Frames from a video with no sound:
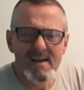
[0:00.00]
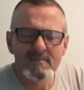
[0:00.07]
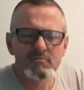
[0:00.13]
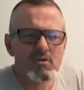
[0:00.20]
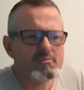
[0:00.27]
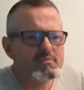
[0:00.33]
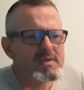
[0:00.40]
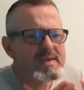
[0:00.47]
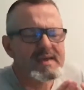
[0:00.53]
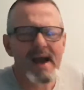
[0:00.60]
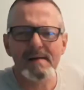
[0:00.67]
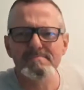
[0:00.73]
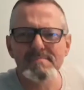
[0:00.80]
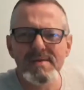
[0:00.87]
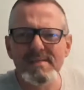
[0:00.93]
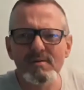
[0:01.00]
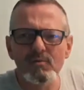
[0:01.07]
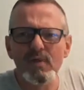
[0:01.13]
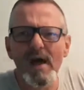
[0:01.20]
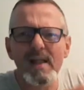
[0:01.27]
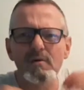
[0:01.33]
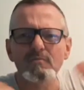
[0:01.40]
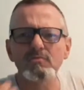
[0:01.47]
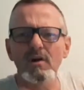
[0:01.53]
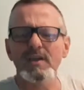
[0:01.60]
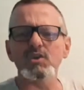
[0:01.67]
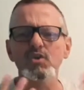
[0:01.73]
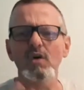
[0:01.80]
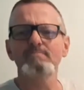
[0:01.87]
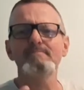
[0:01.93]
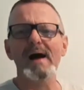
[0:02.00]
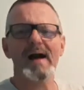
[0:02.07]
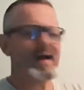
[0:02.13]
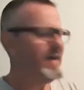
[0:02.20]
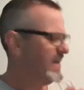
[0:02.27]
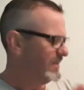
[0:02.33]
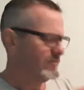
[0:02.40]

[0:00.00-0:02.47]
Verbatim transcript: Depuis gamine, on a, elle entend les chants de marins.